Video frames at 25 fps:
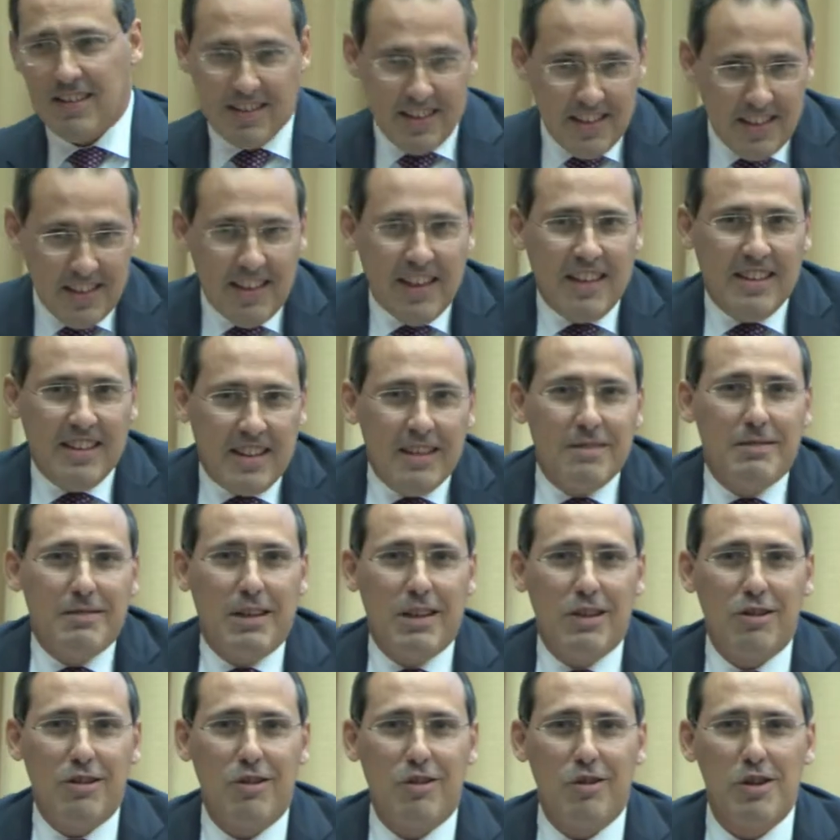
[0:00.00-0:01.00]
que ha
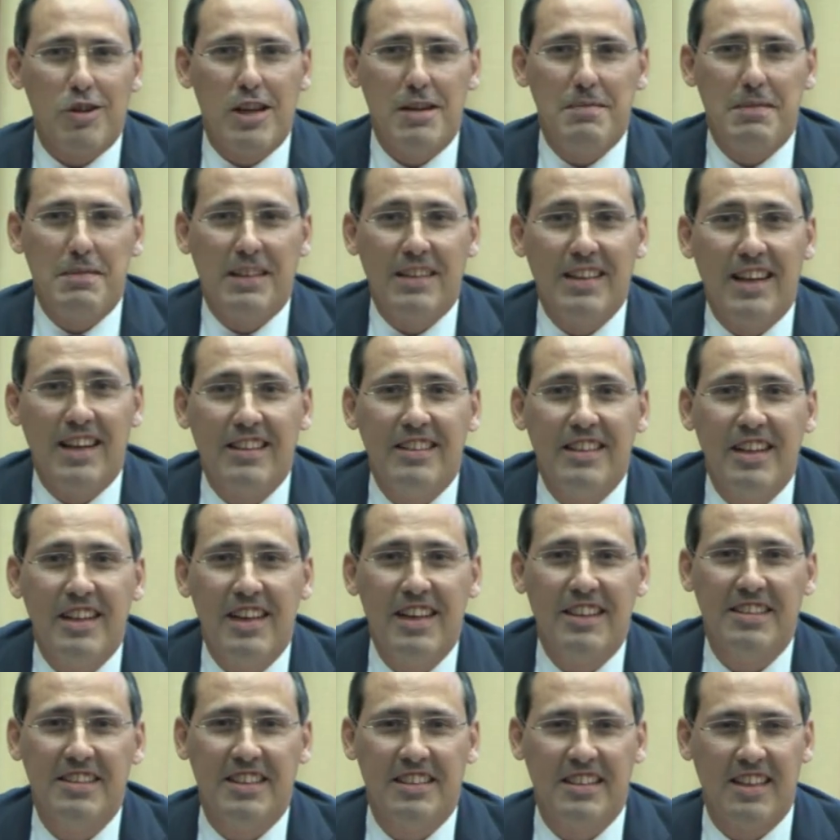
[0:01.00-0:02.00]
intervenido lógicamente antes
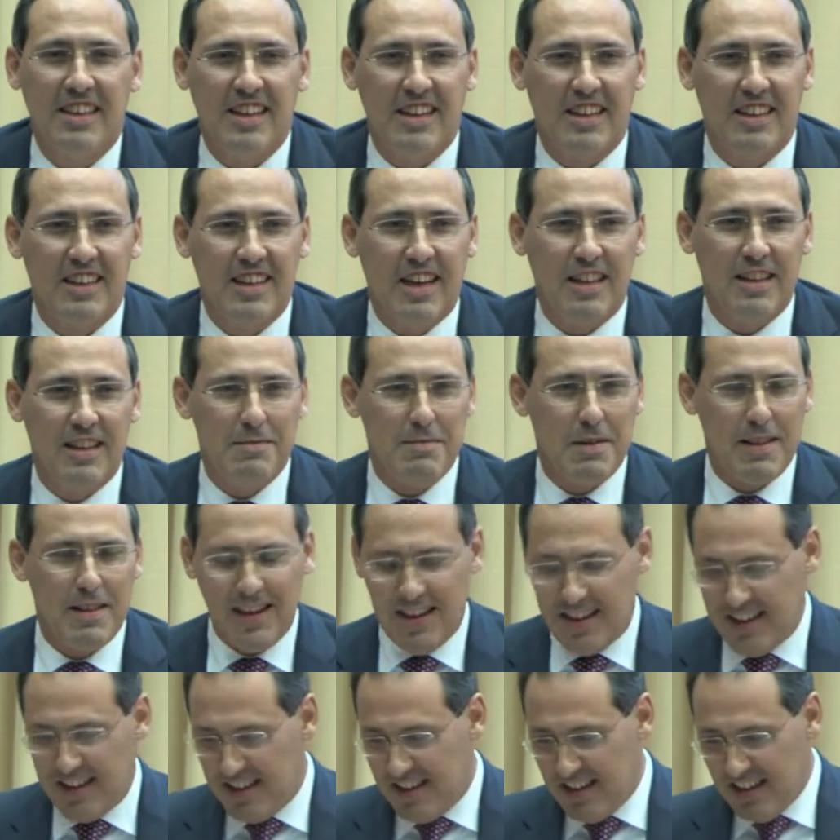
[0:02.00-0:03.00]
en la Secretaría general de
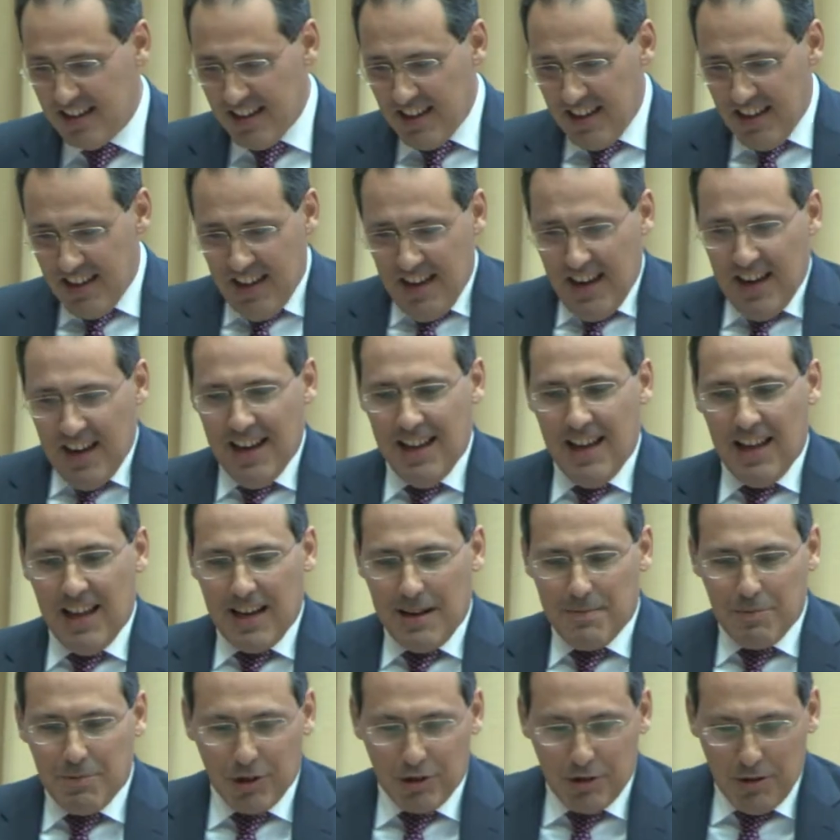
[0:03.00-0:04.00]
PDLI, en la
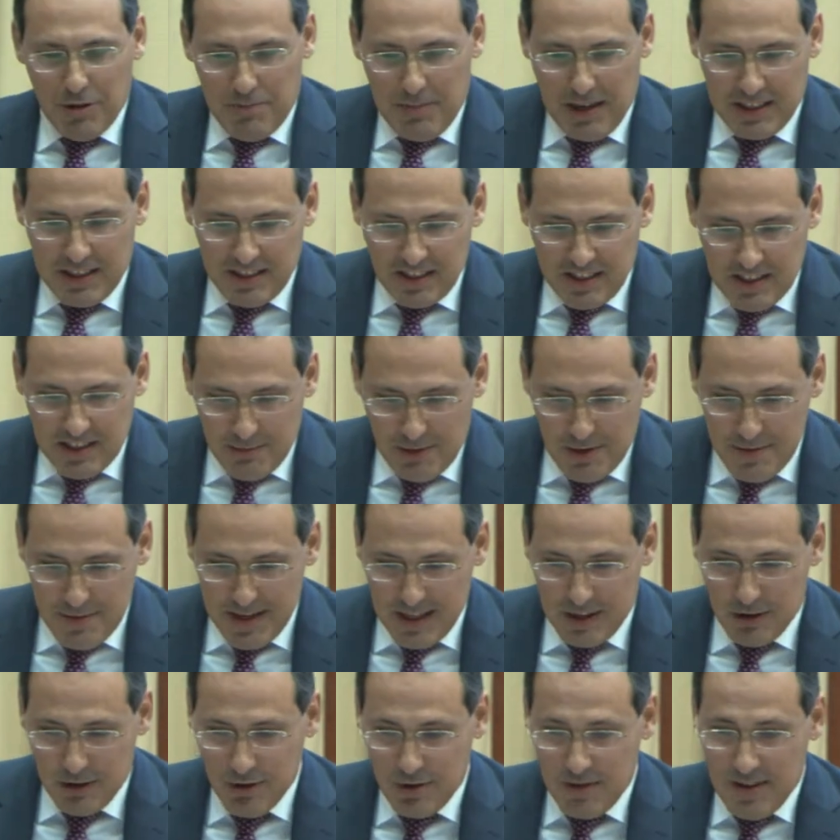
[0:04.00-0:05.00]
que ha puesto en marcha este
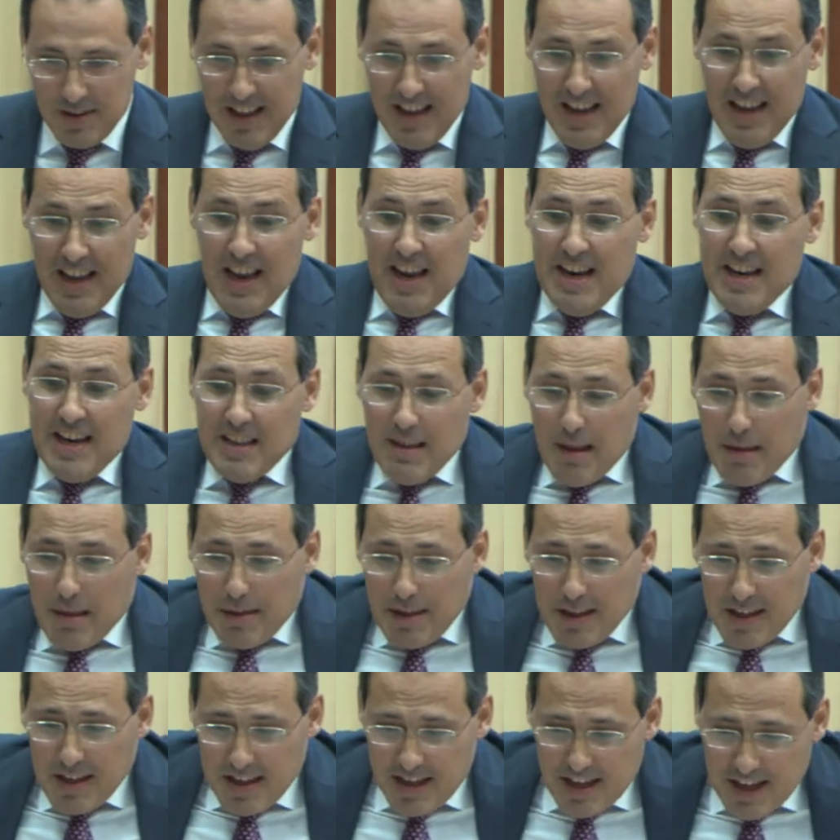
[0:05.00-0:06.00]
movimiento, y
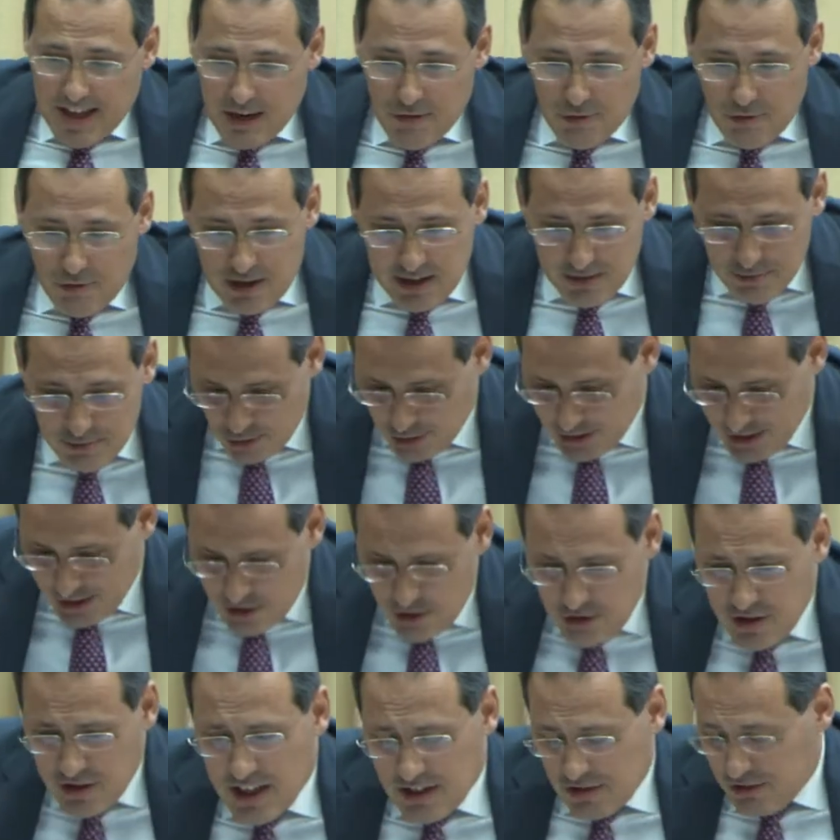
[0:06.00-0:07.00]
decía en un libro que
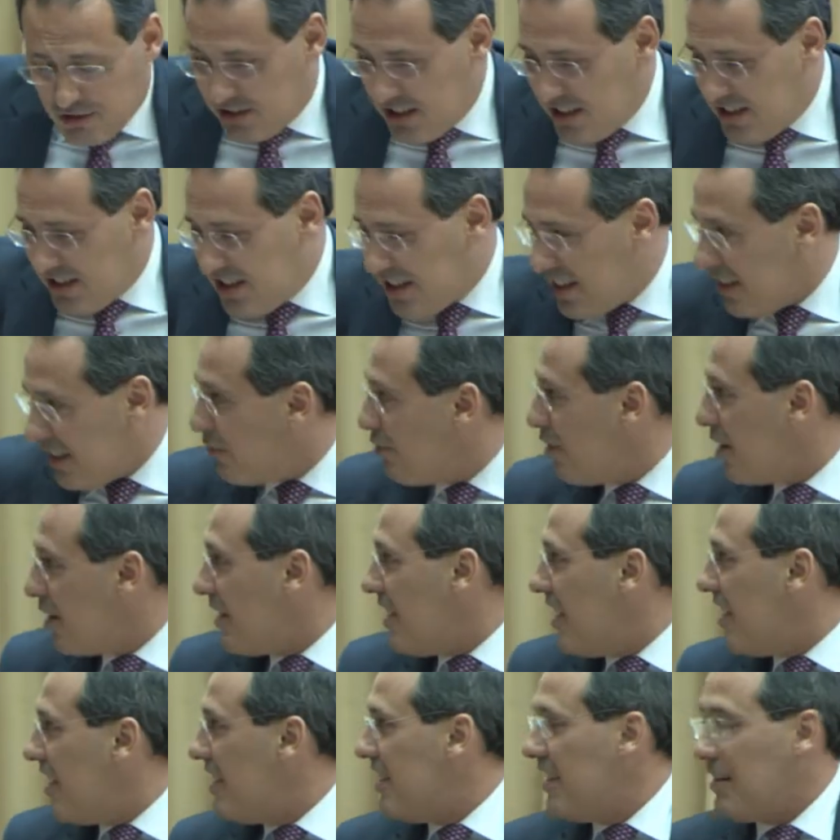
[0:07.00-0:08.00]
yo ya no sé si
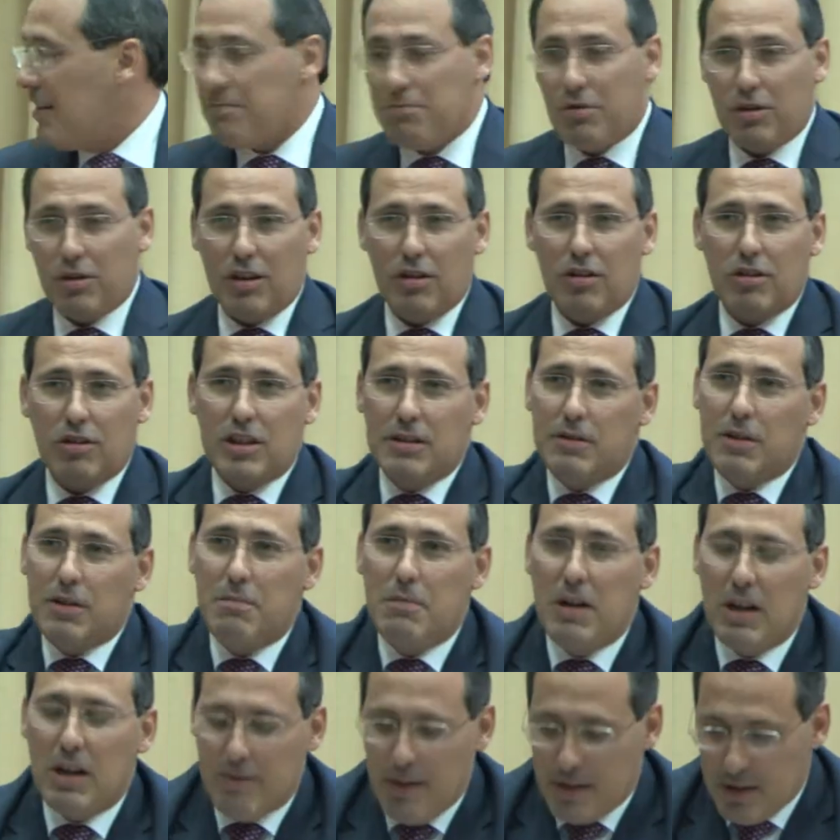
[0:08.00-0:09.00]
recuerda a ella, porque lo escribió
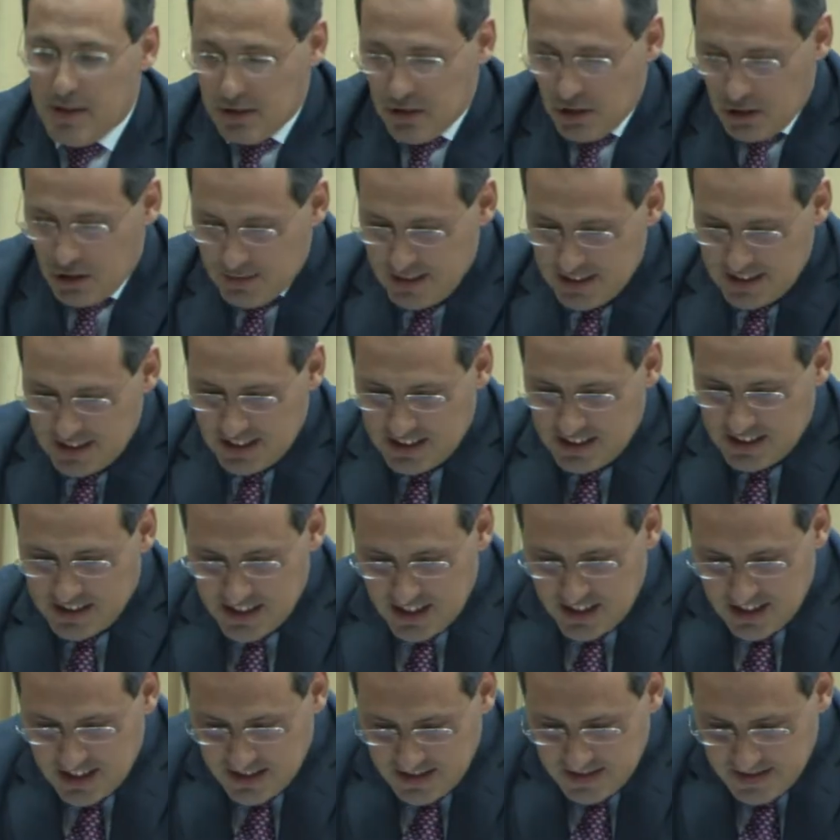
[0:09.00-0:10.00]
en
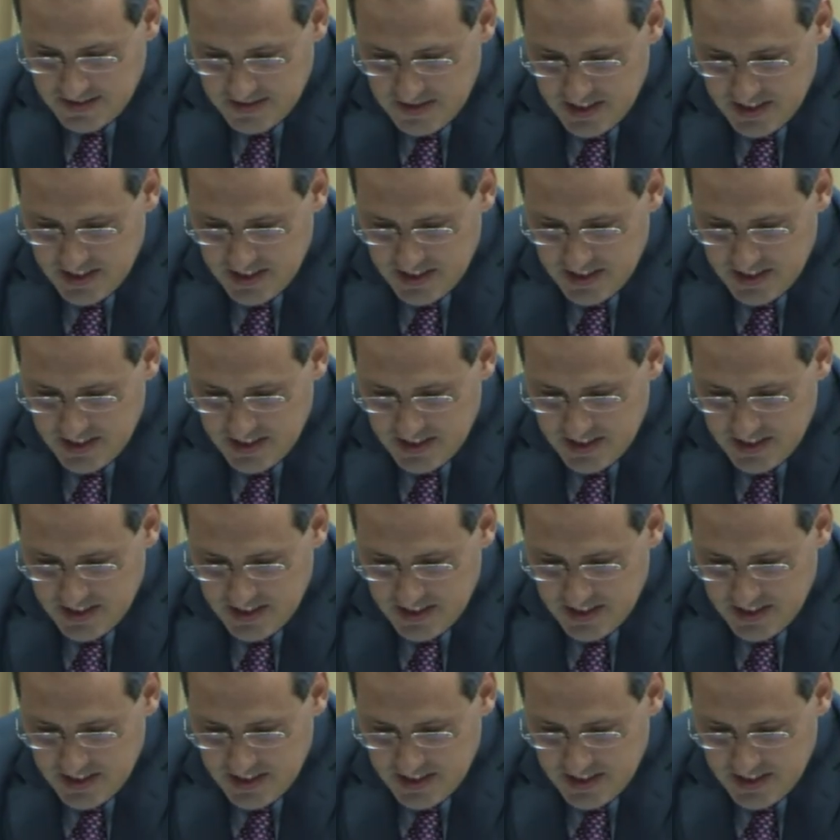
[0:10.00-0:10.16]
1996,